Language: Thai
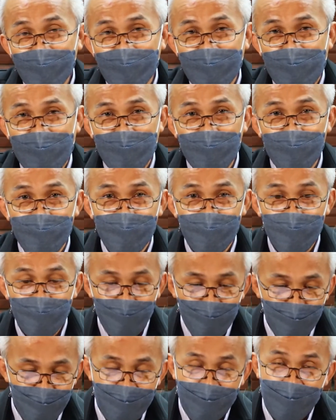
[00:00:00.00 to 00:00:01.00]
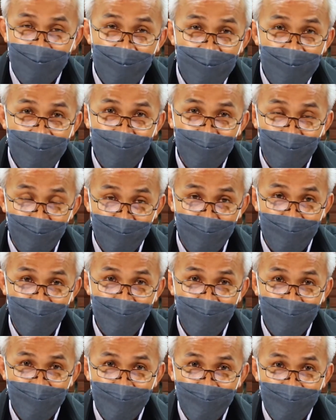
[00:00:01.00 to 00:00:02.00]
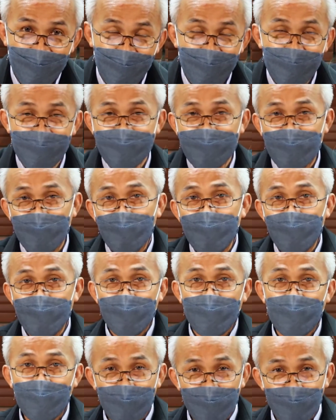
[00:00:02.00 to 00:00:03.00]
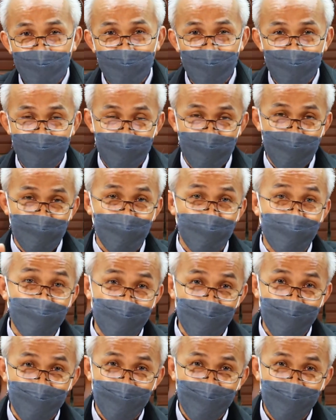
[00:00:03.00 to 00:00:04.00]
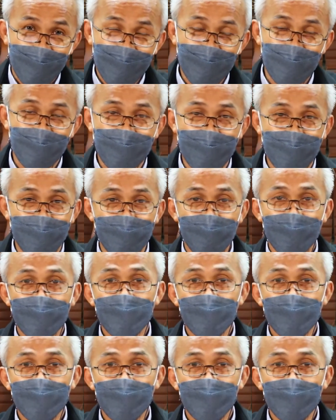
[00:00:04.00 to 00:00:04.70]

นะก็ 0.75 ต่อเดือนถ้าเกิน3ปีไปแล้วก็เสียร้อยหนึ่งเท่ากับ